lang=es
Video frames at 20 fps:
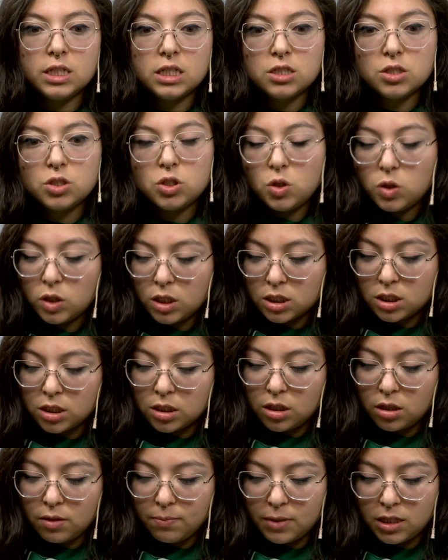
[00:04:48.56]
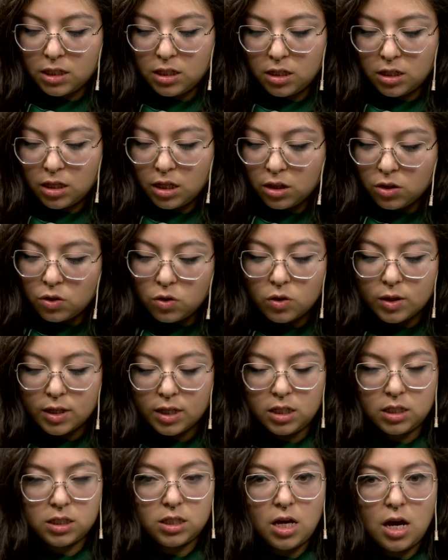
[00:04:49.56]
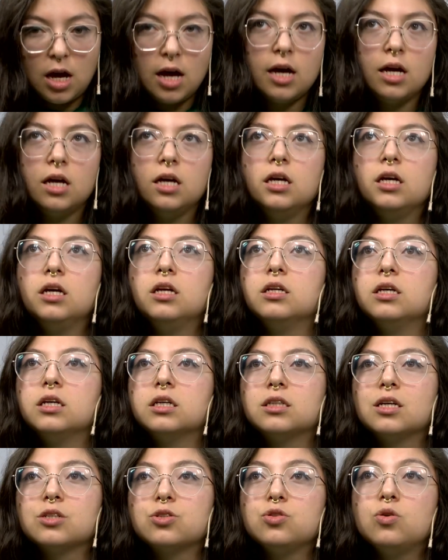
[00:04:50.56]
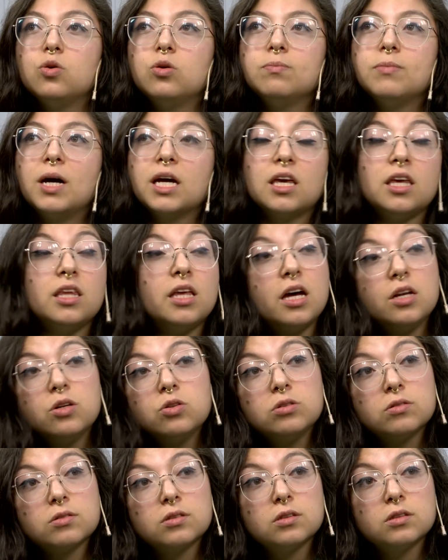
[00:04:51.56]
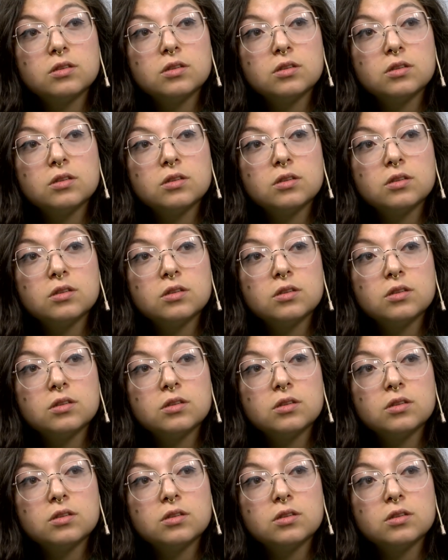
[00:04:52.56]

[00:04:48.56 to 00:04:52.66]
detención que se está investigando está en Estación Baquedano,